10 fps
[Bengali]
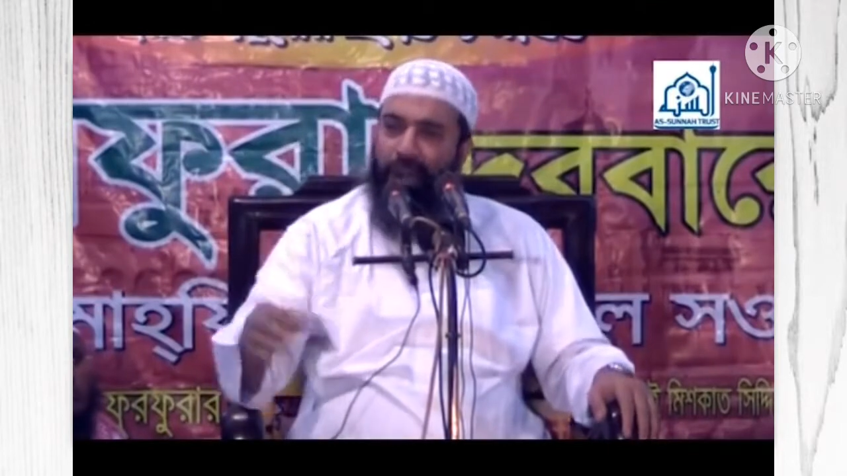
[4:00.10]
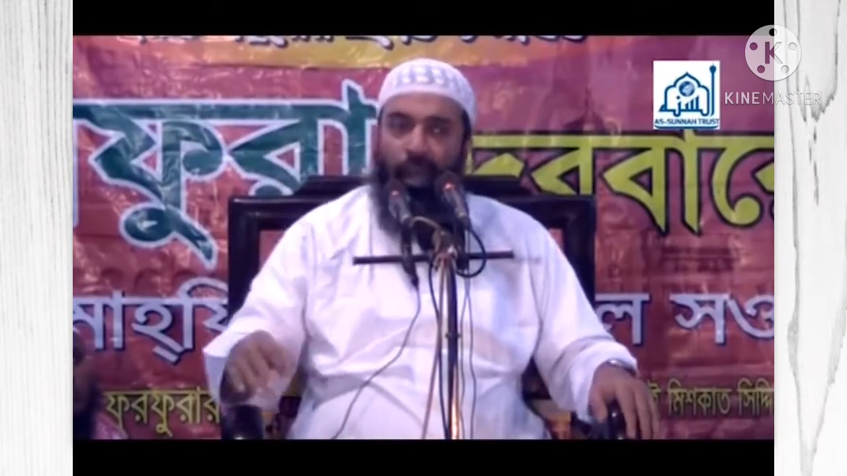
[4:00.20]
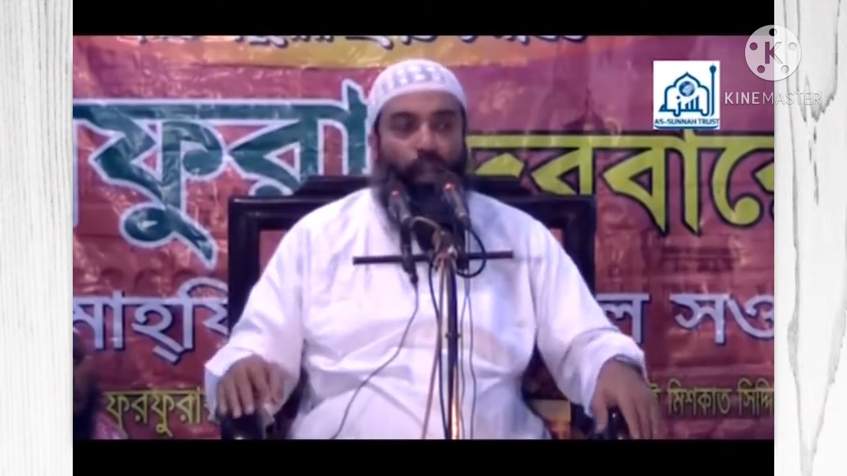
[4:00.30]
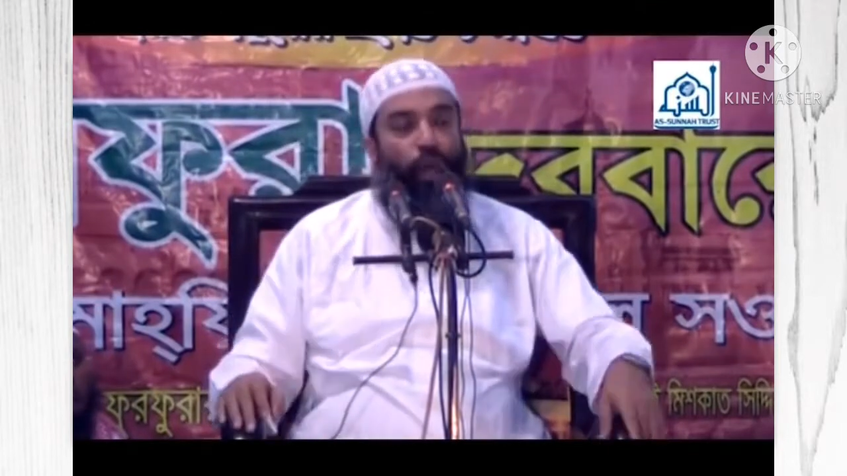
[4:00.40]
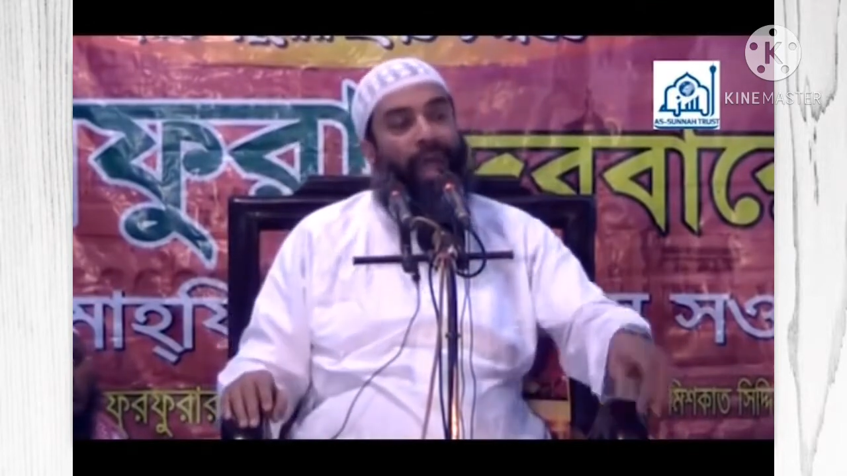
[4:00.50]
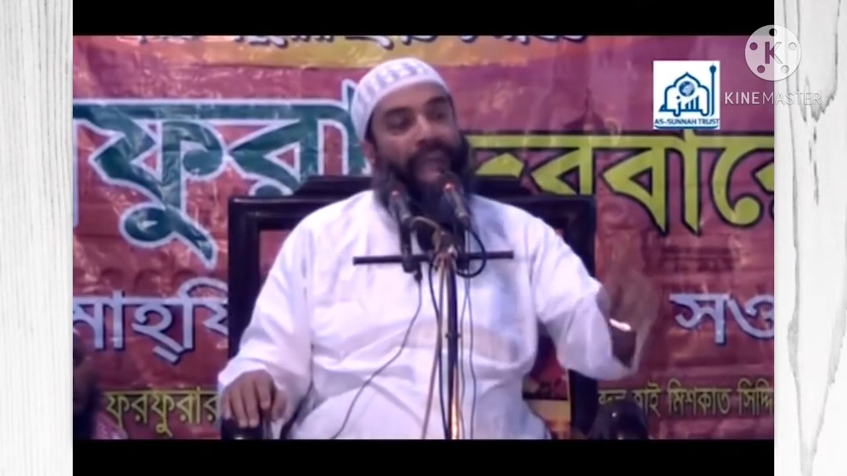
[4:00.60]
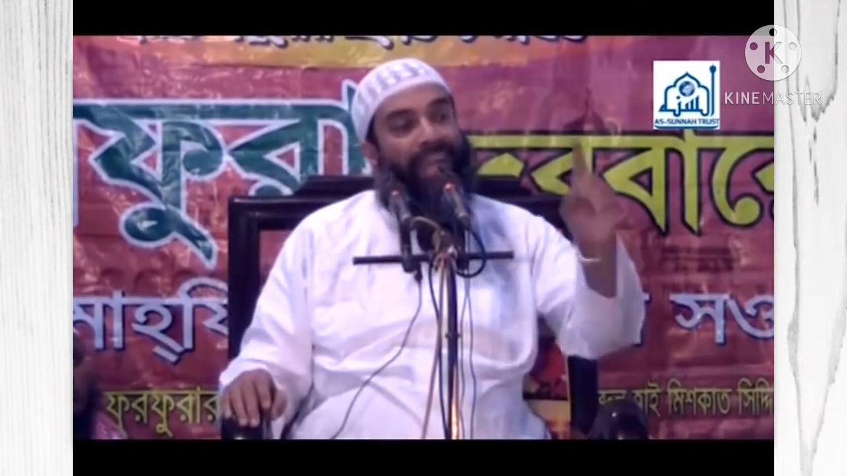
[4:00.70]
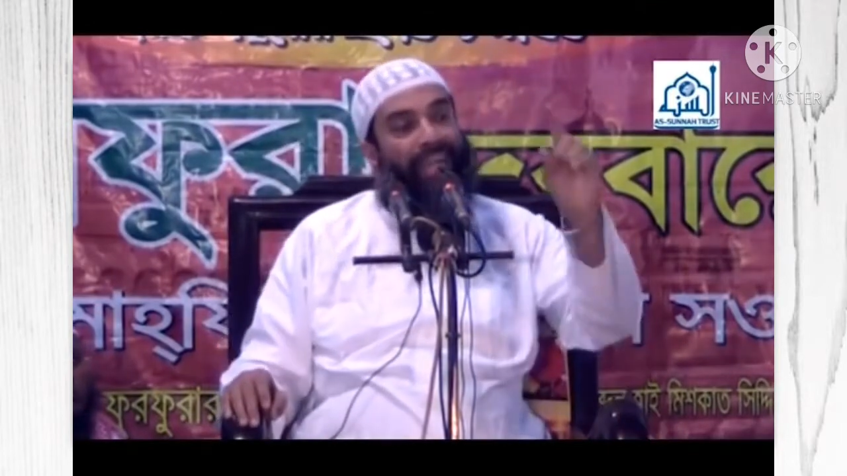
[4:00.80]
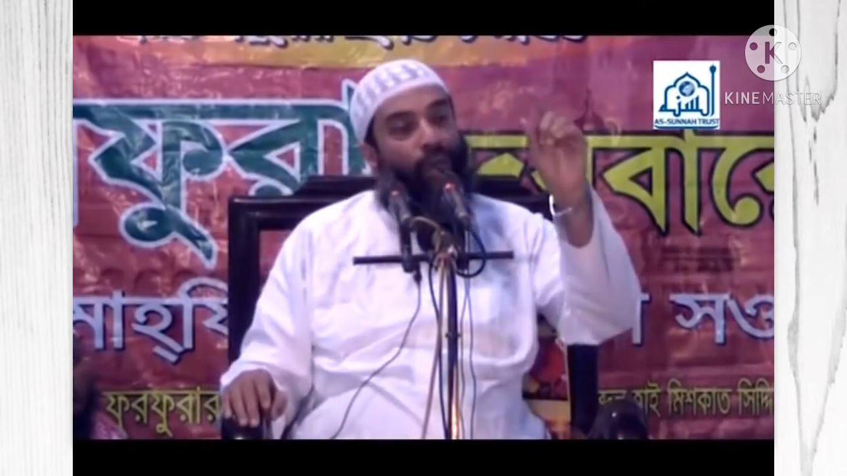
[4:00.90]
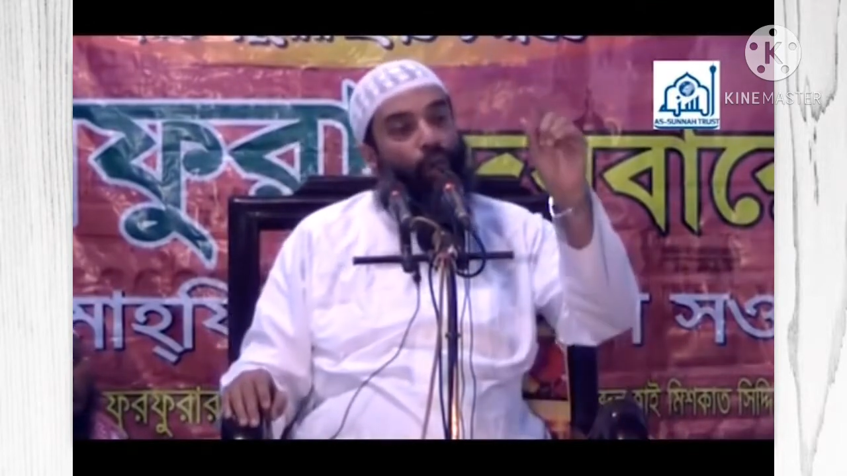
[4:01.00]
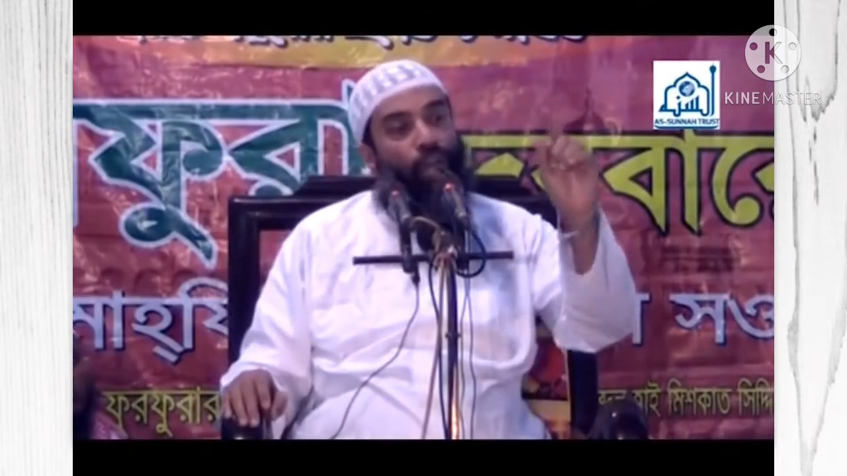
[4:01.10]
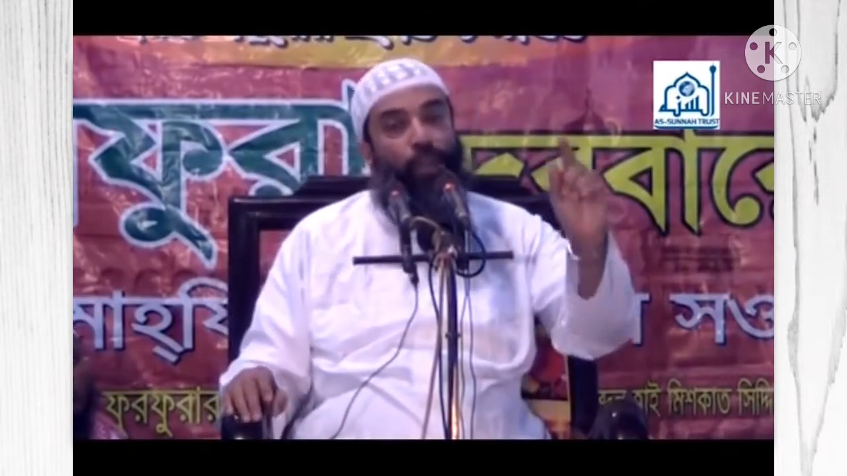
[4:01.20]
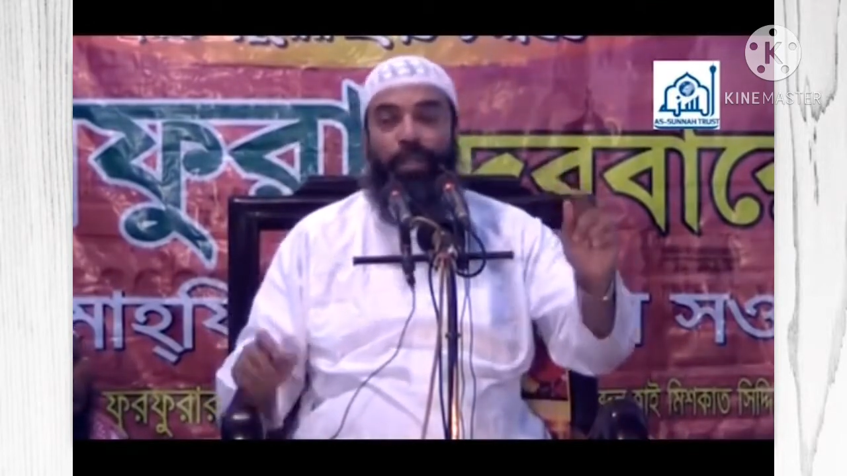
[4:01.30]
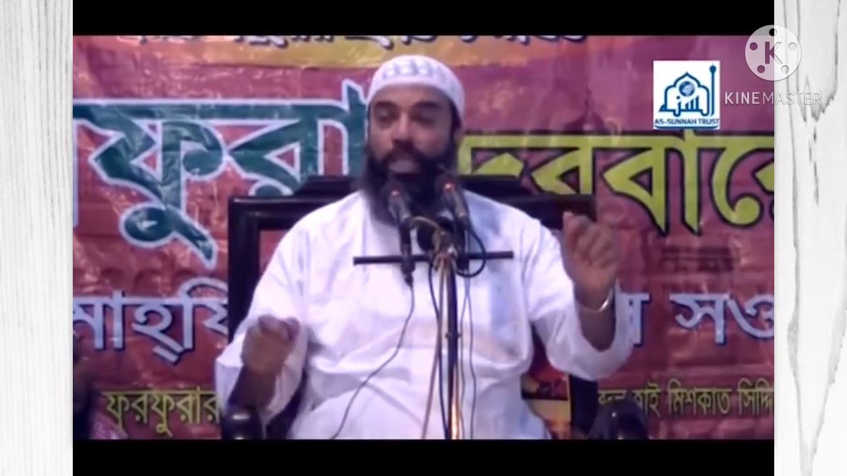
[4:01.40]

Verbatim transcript: মিলে হলো একটা গরিব